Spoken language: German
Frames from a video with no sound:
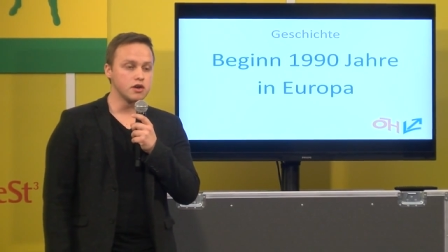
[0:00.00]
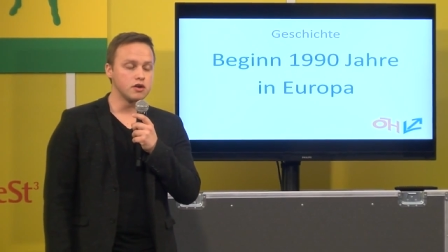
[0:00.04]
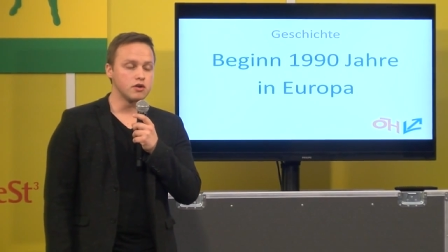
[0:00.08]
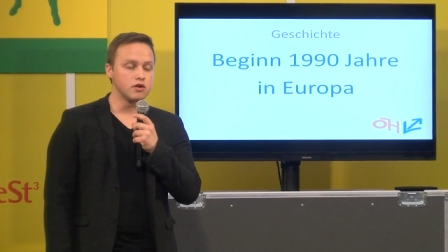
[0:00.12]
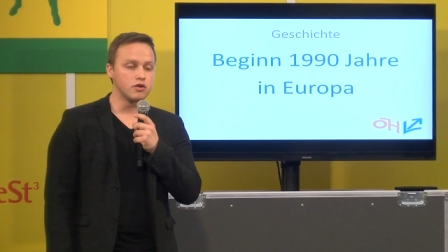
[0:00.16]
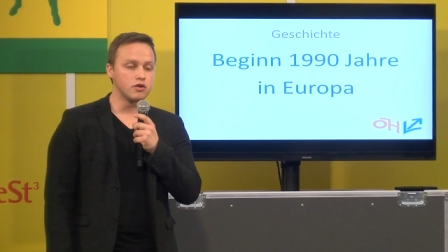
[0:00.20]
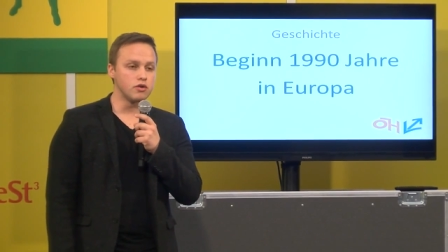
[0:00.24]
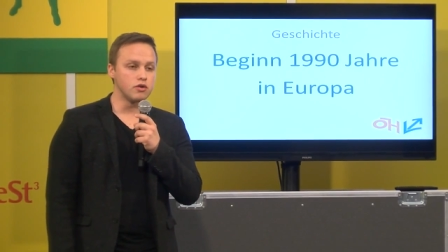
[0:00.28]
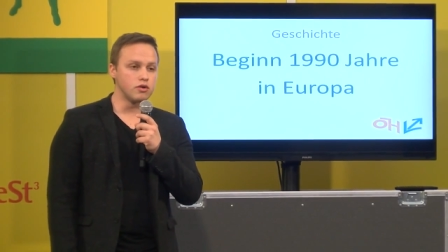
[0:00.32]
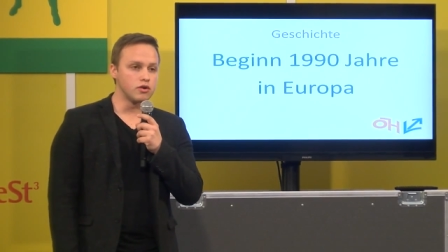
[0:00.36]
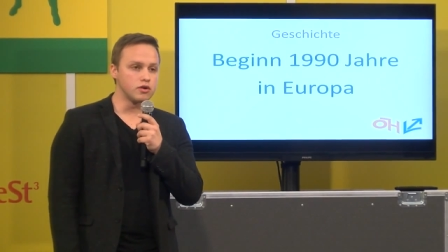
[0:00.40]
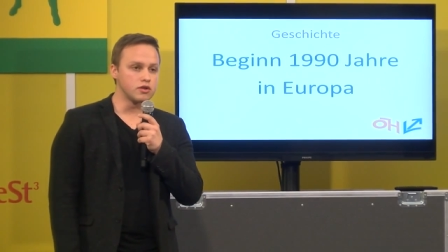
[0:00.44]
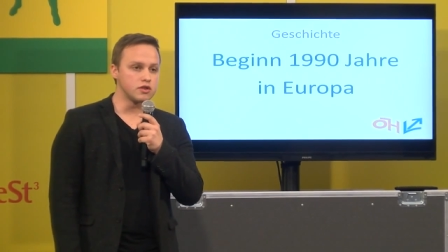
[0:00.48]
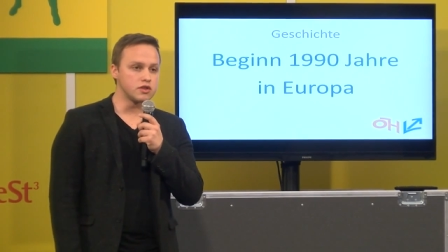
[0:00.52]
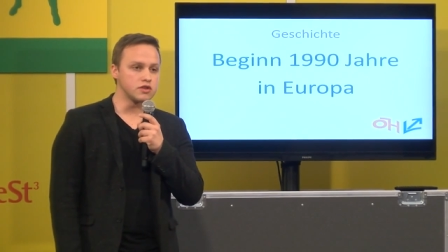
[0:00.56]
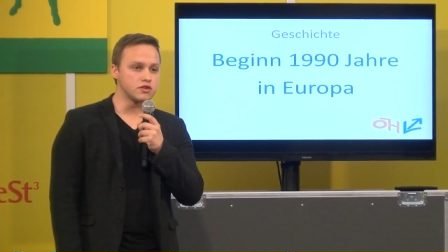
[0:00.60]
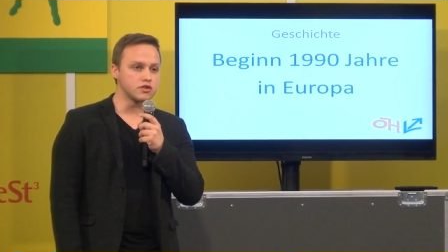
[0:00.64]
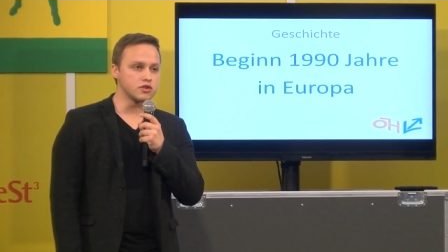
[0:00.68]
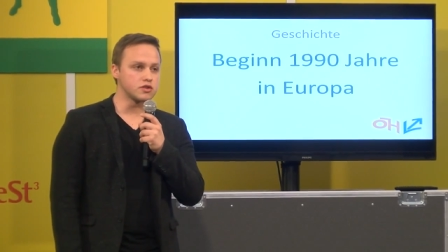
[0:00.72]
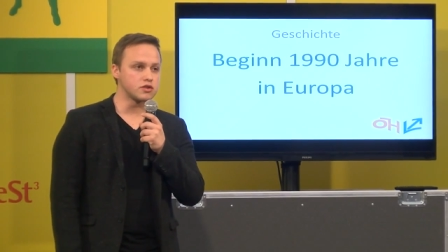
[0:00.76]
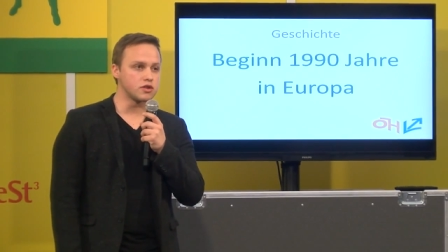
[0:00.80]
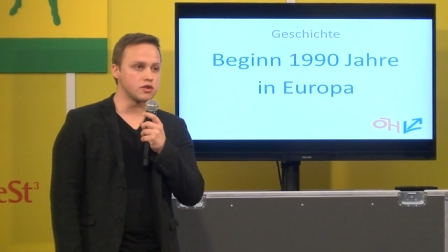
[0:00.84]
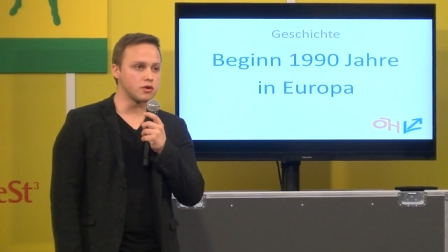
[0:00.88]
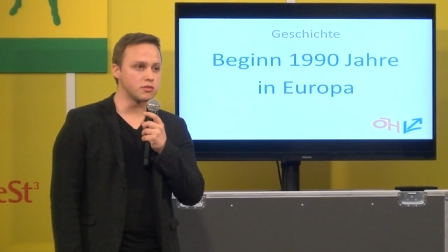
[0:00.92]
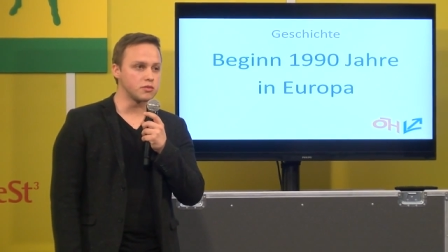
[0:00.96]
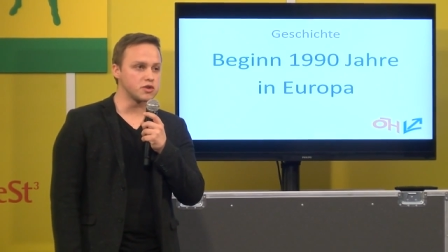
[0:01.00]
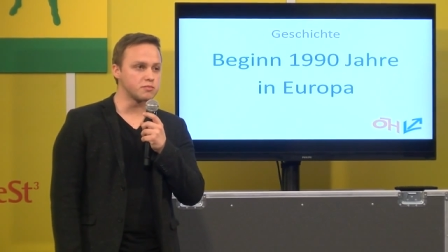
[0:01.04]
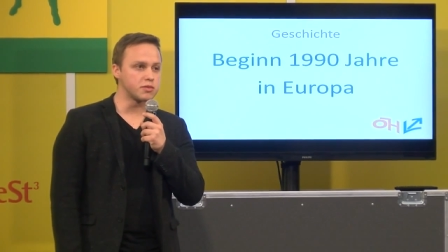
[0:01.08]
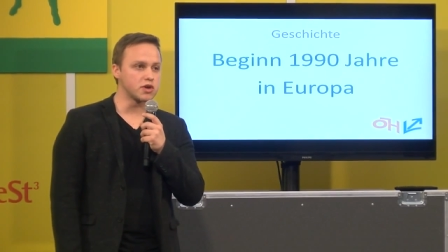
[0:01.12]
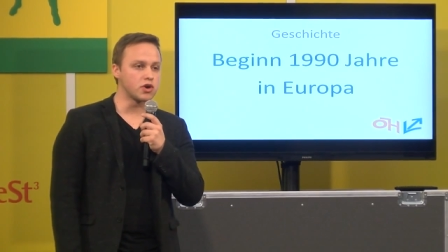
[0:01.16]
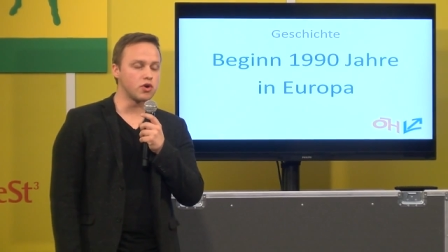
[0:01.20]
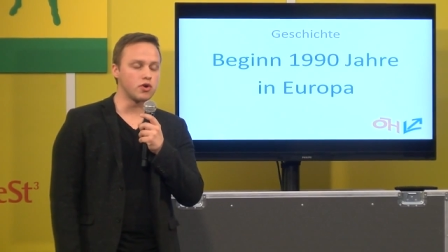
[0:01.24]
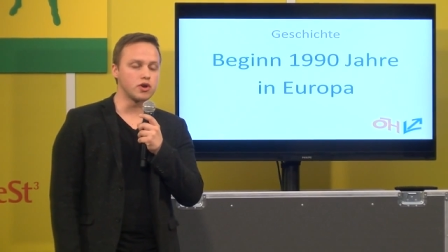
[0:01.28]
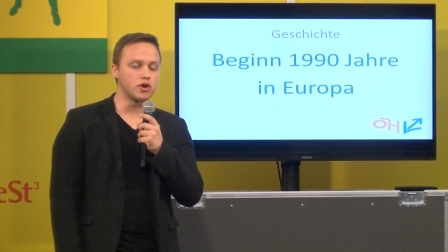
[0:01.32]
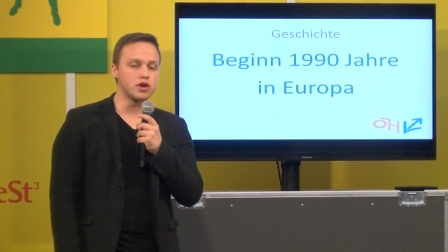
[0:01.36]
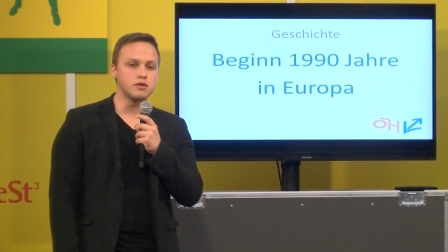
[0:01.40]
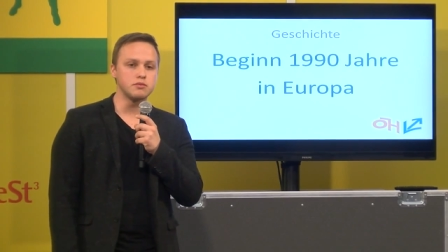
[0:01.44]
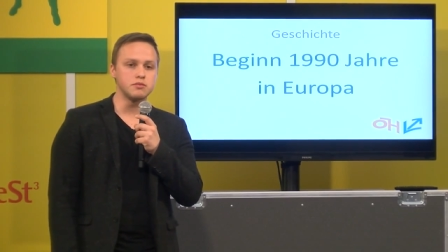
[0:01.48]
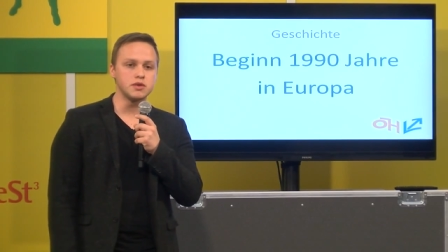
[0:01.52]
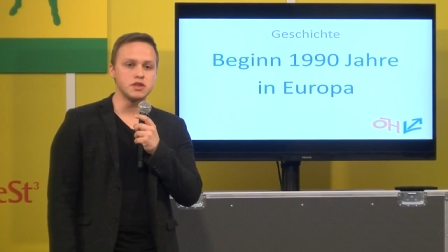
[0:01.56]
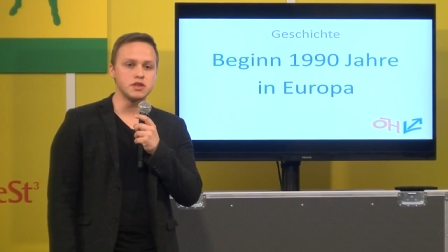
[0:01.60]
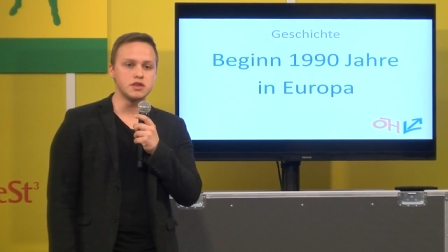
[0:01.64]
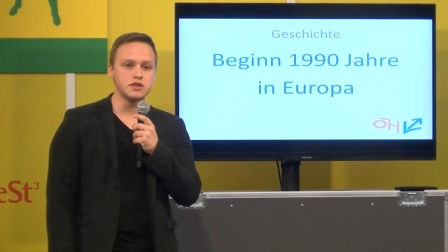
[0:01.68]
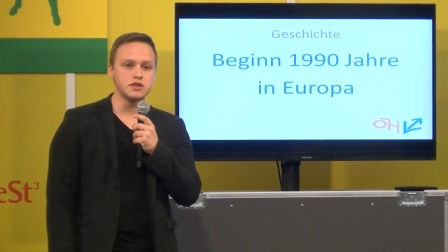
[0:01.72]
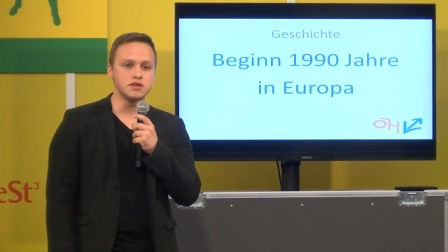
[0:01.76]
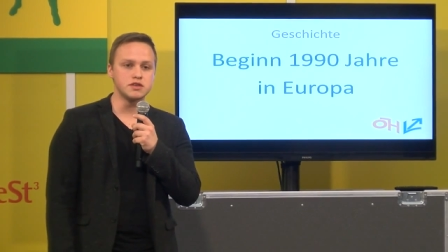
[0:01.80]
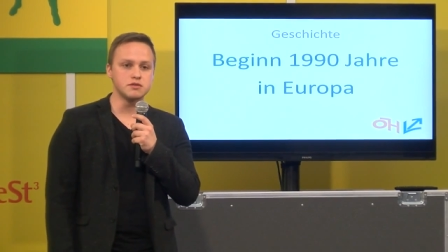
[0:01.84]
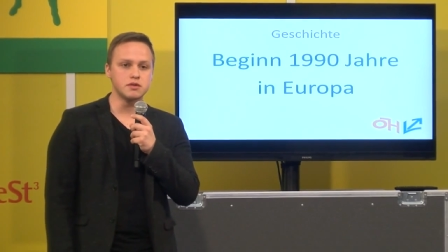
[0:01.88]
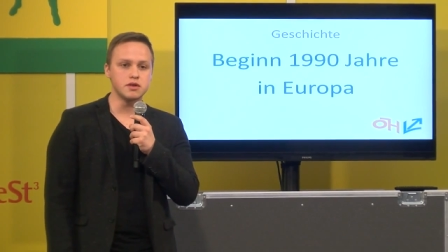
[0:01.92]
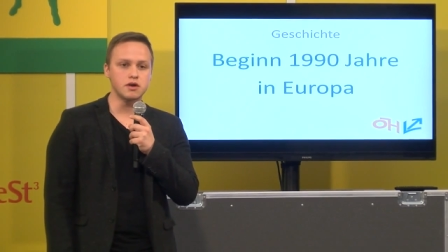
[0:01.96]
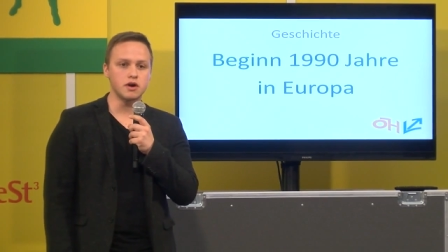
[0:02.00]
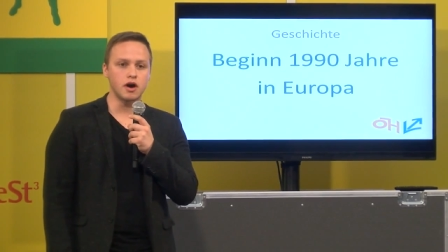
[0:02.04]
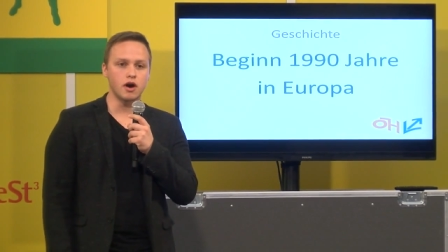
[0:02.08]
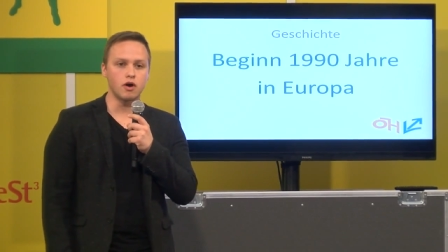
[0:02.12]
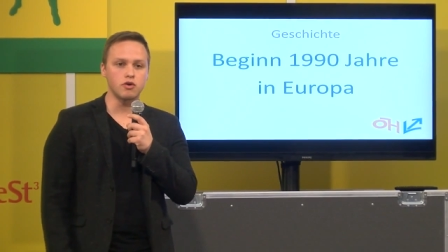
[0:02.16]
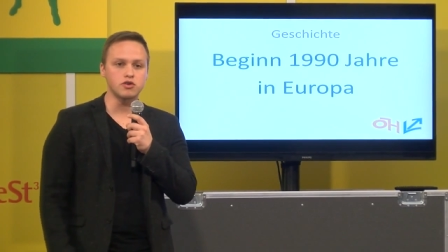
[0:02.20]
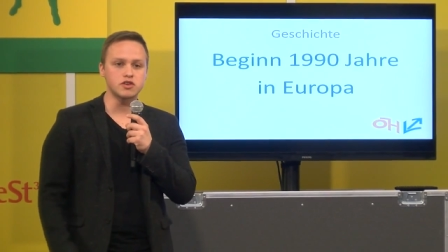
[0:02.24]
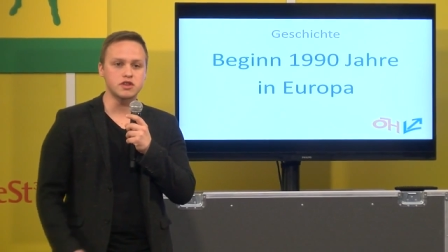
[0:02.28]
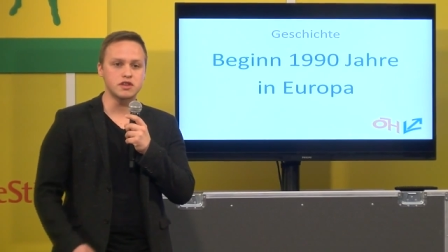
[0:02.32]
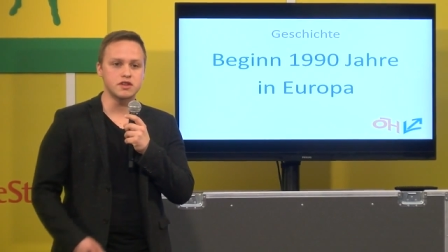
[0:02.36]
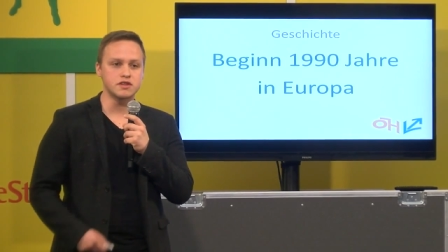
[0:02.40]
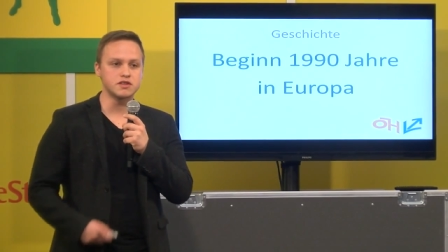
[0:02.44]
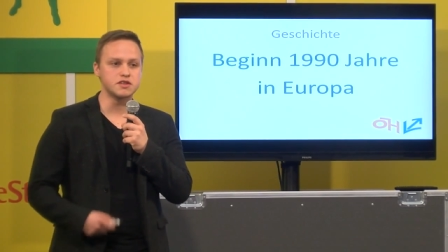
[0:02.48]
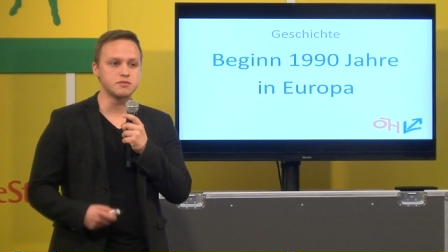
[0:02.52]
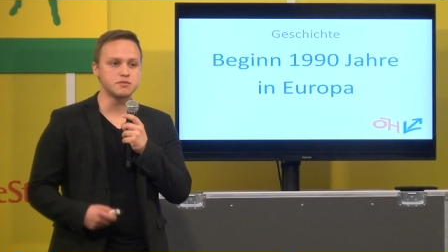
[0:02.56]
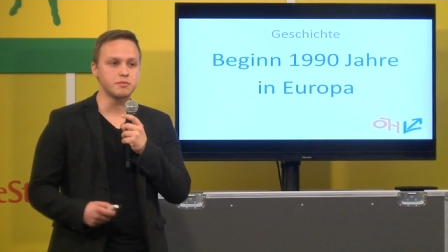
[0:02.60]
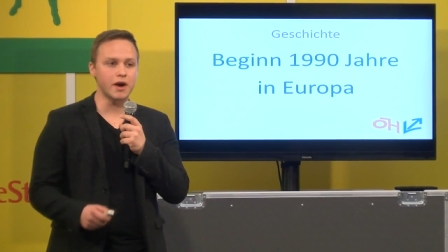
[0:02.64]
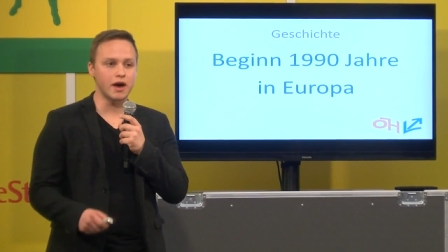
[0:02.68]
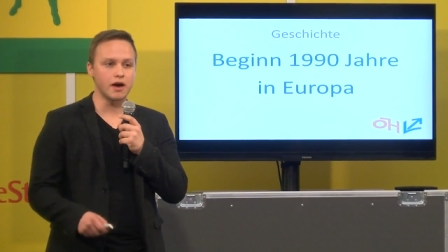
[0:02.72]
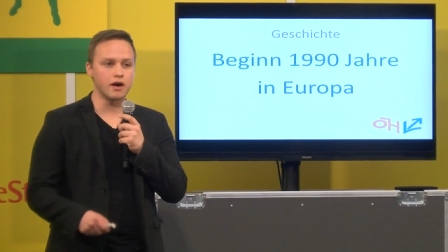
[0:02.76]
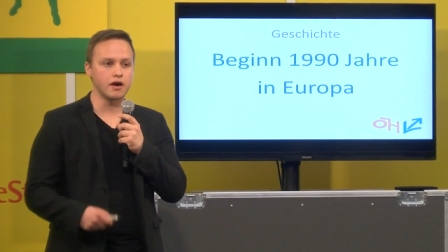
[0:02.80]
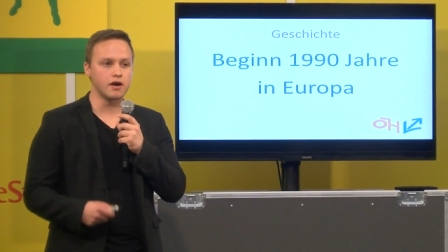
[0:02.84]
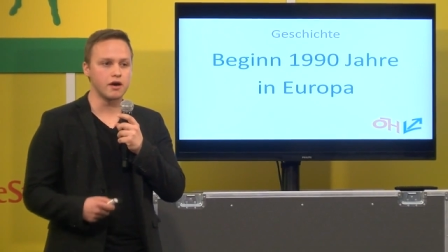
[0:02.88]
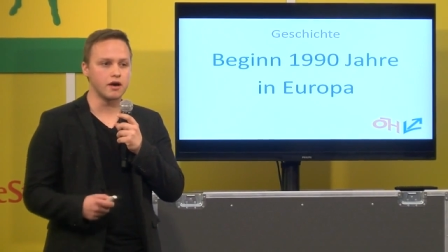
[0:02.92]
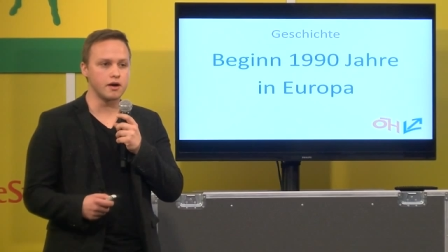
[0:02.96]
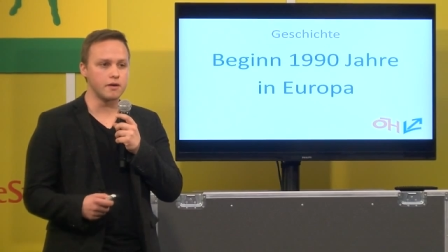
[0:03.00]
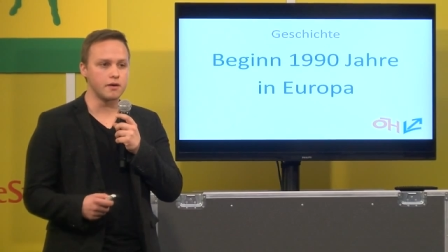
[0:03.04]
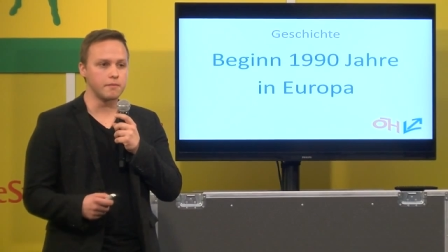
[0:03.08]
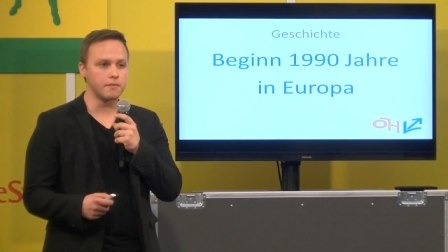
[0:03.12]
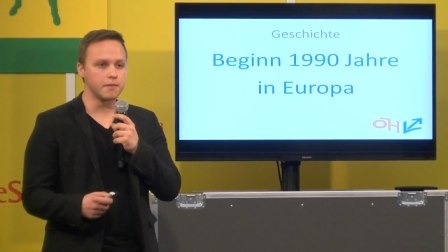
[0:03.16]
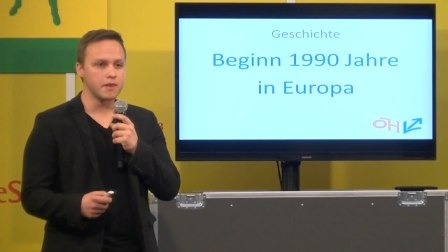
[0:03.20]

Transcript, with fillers: und es hat damals begonnen mit diesen Auslands, äh,